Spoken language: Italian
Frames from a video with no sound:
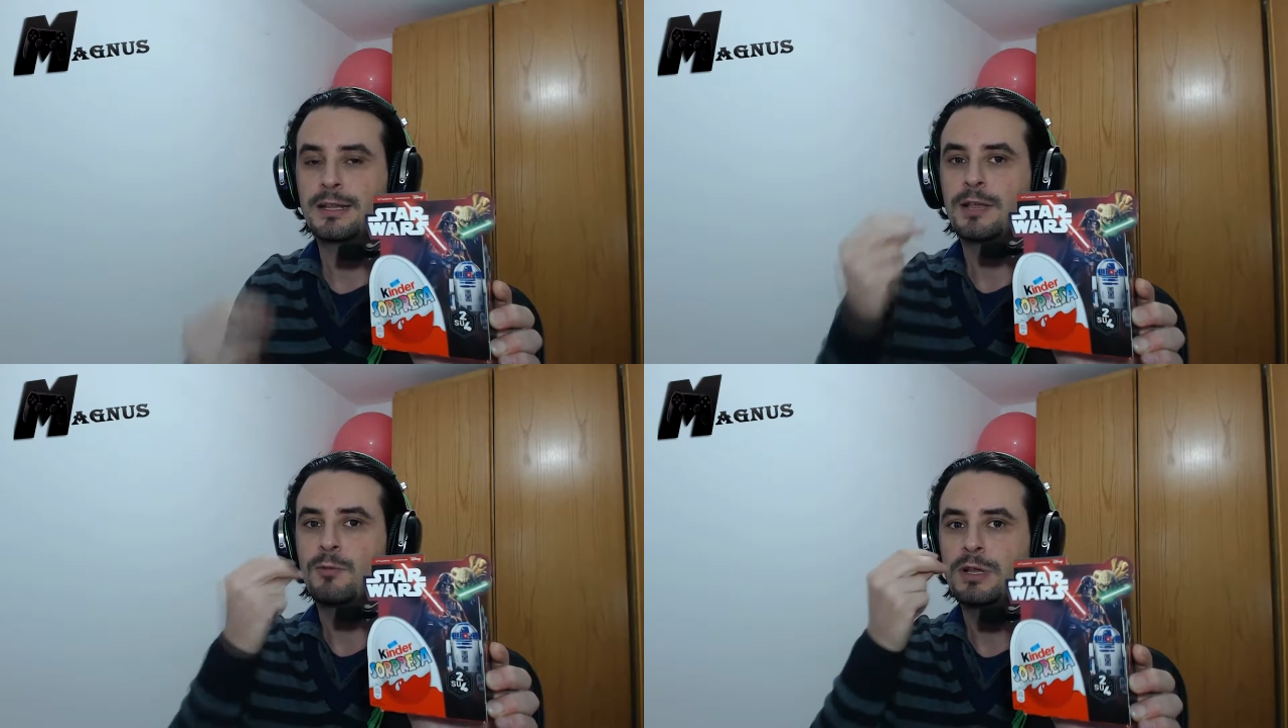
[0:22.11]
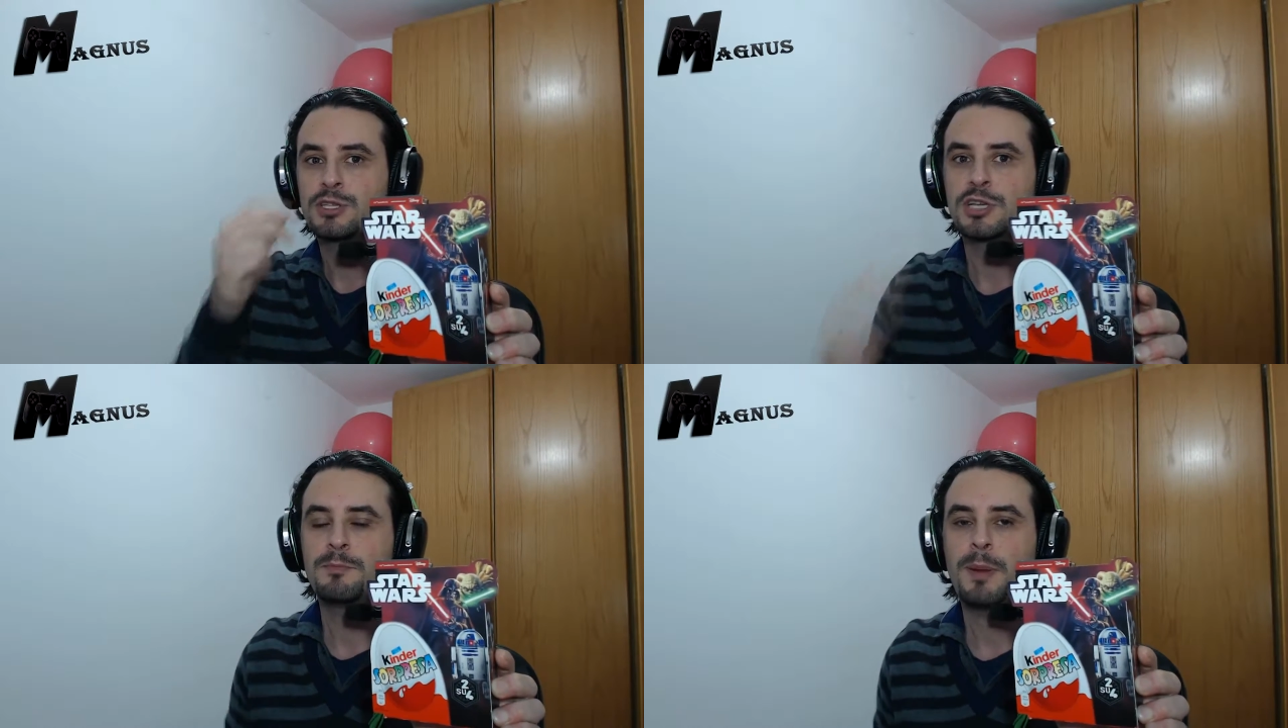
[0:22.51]
che quindi
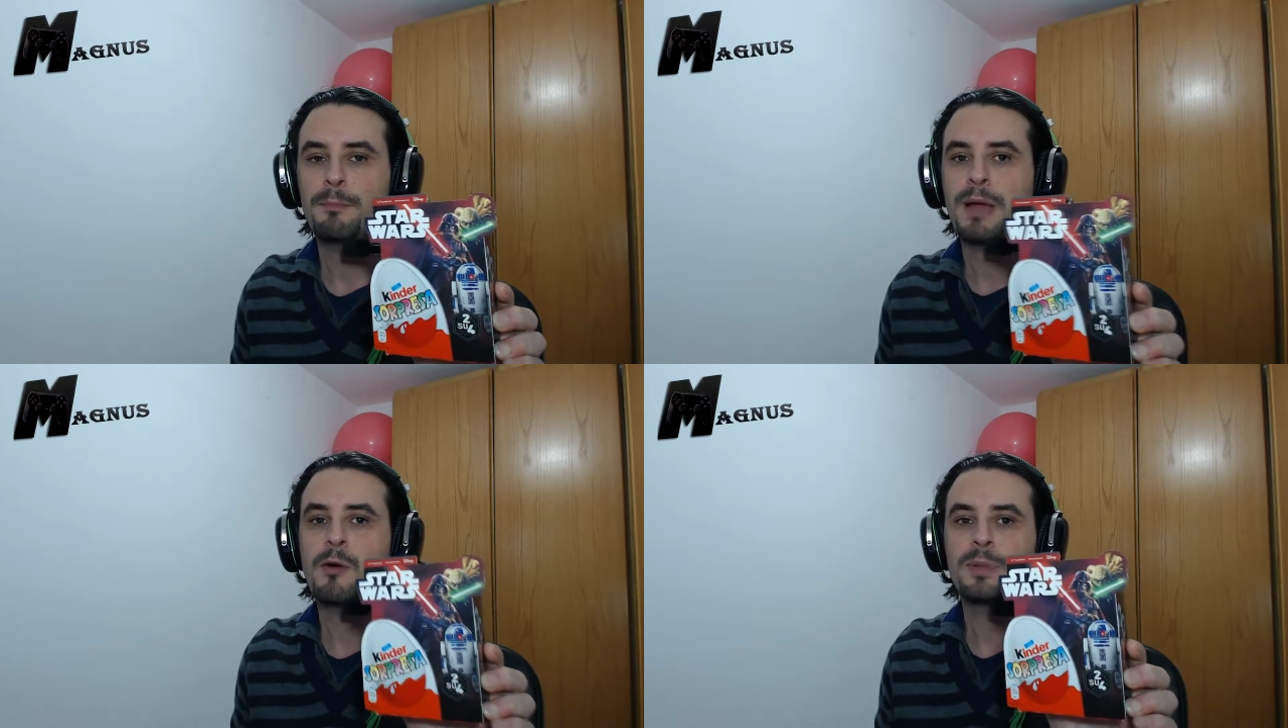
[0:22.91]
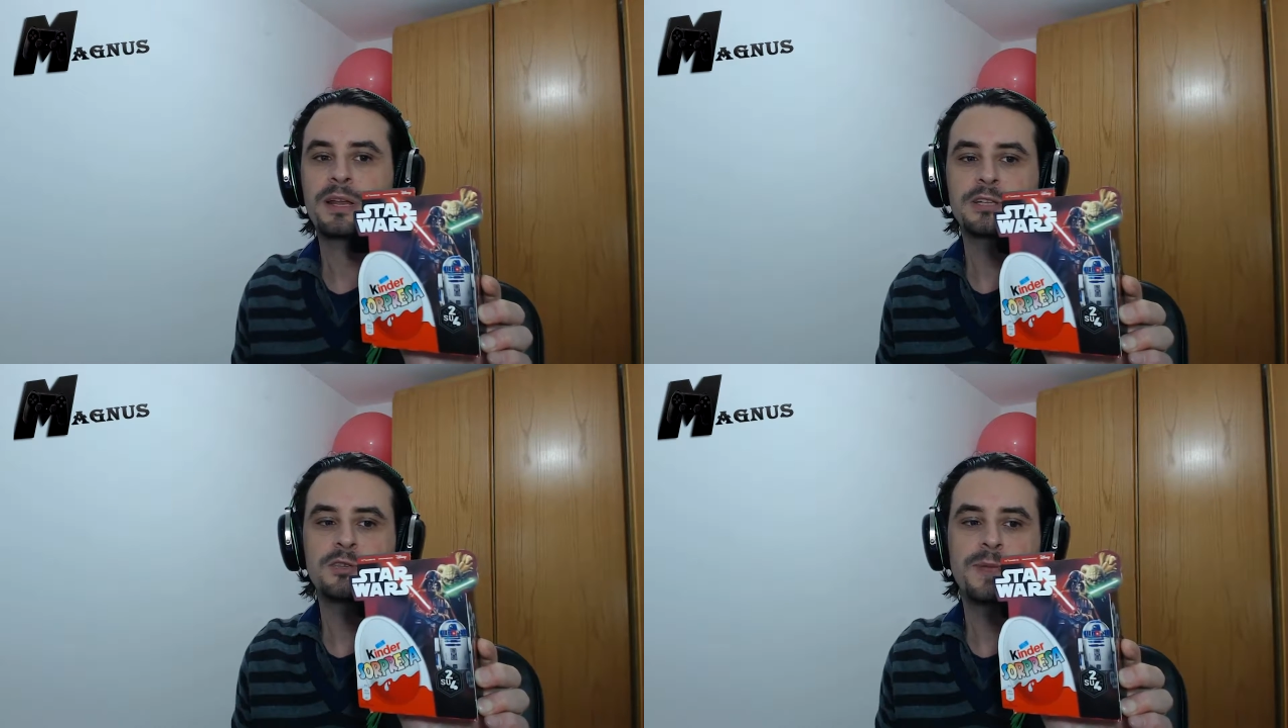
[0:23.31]
ce li pappiamo
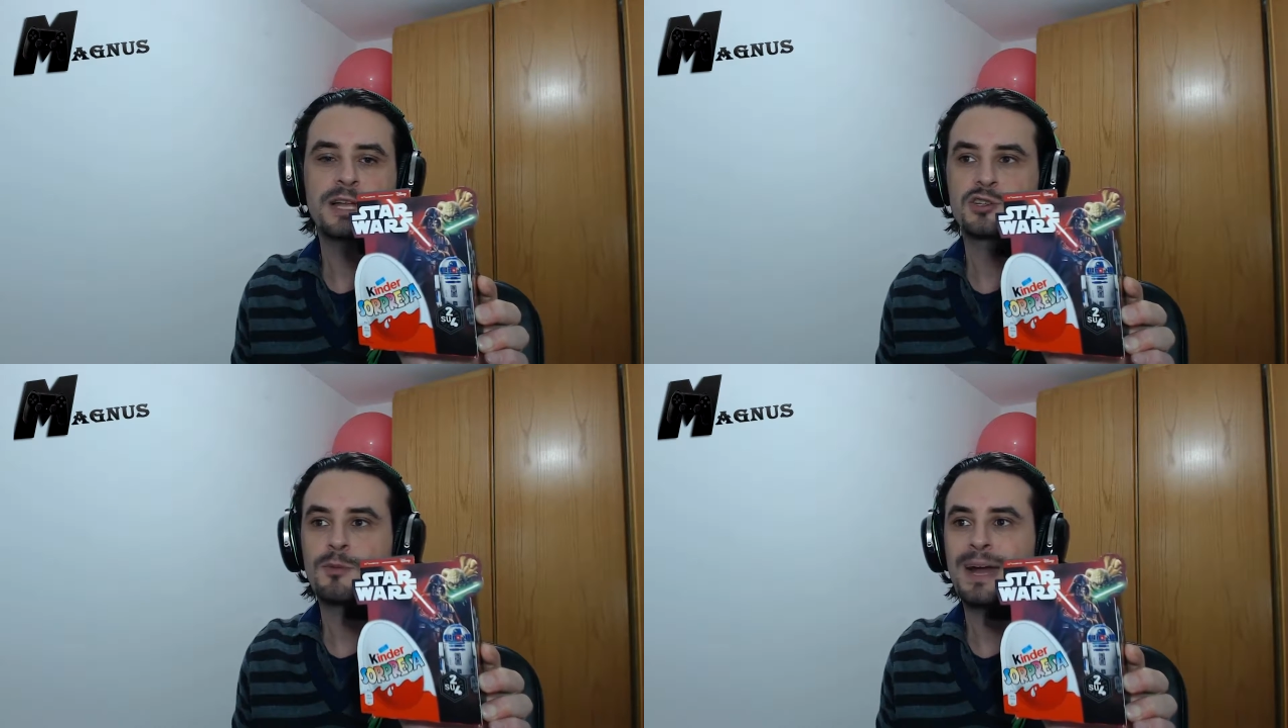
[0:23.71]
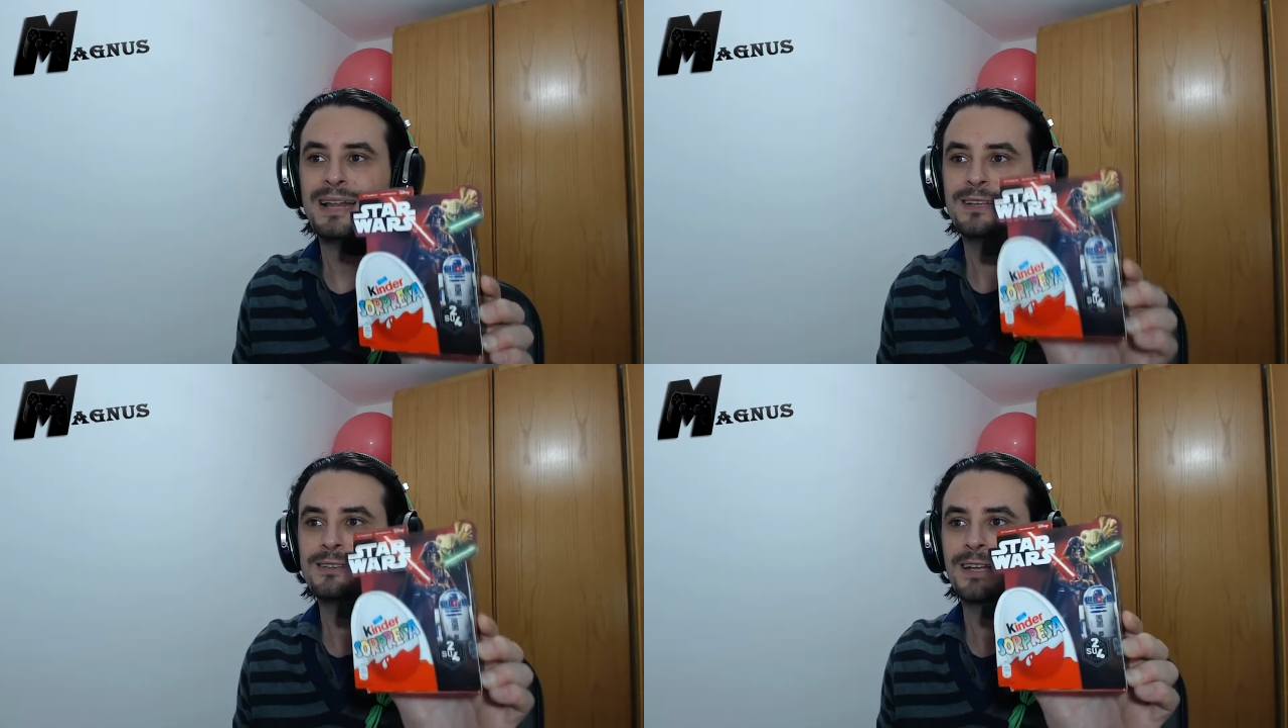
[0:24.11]
perché ci piacciono, ma
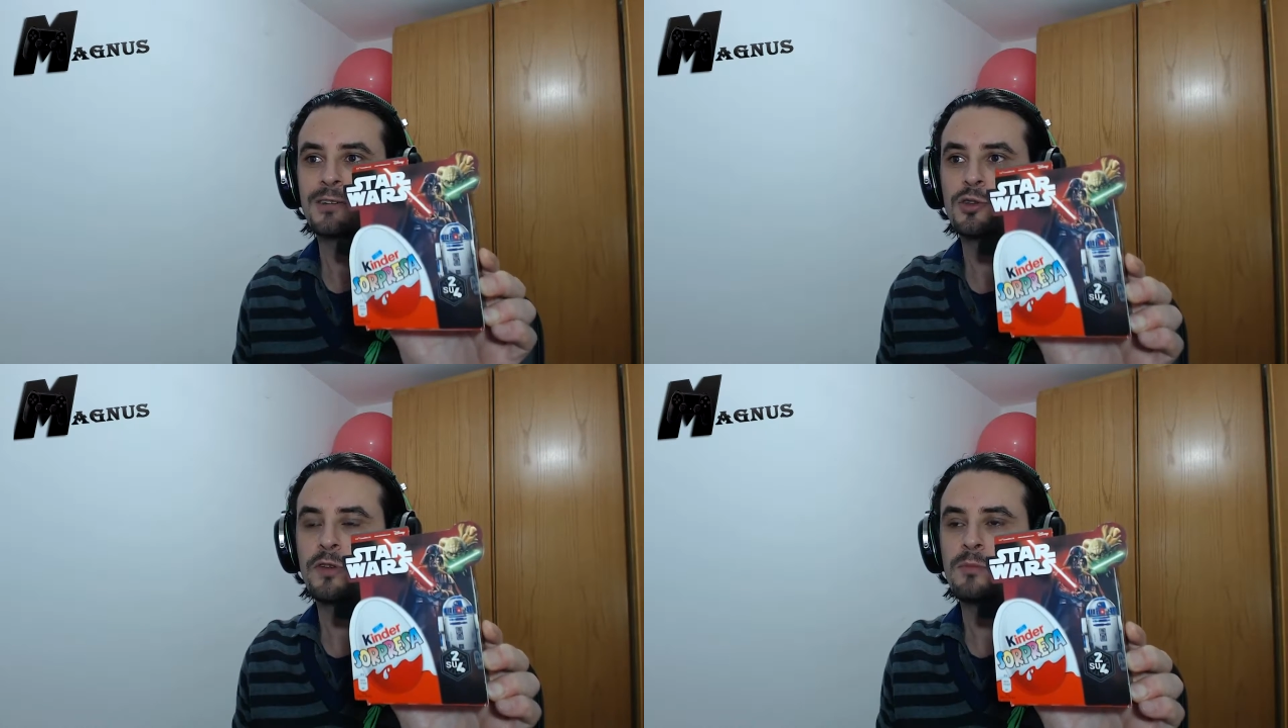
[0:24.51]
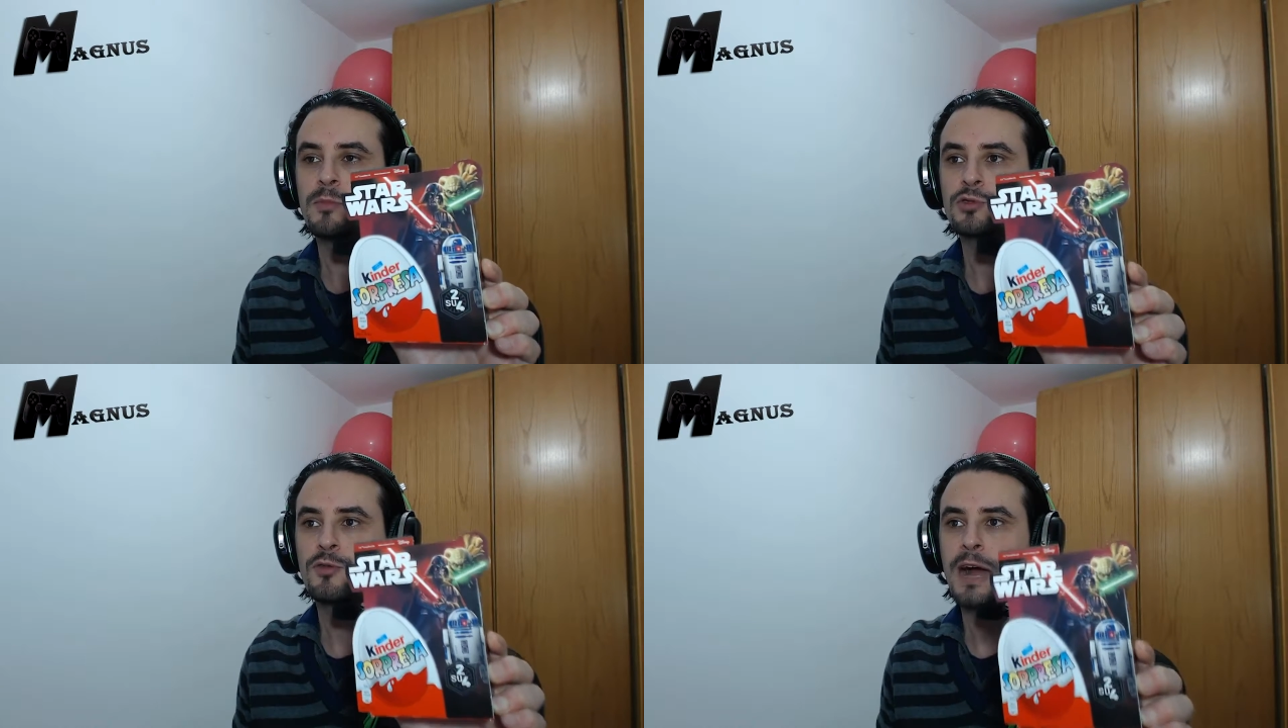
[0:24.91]
all'interno
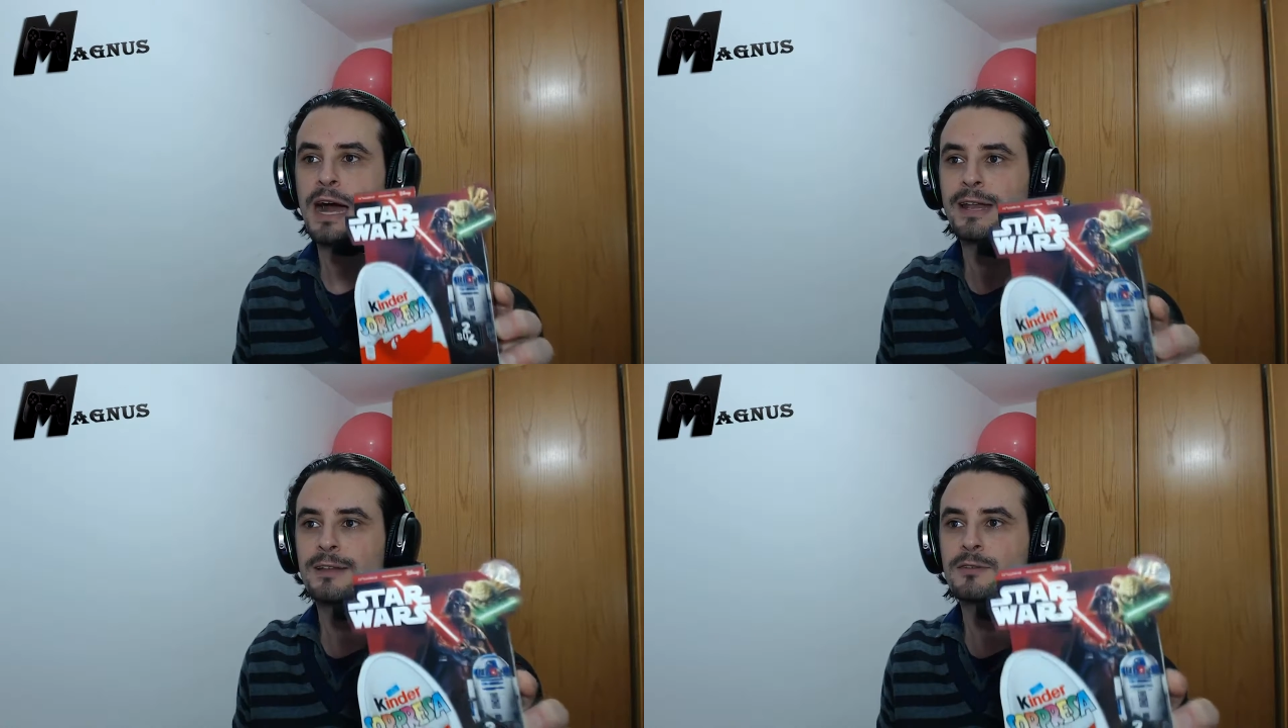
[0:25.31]
dovremmo trovare,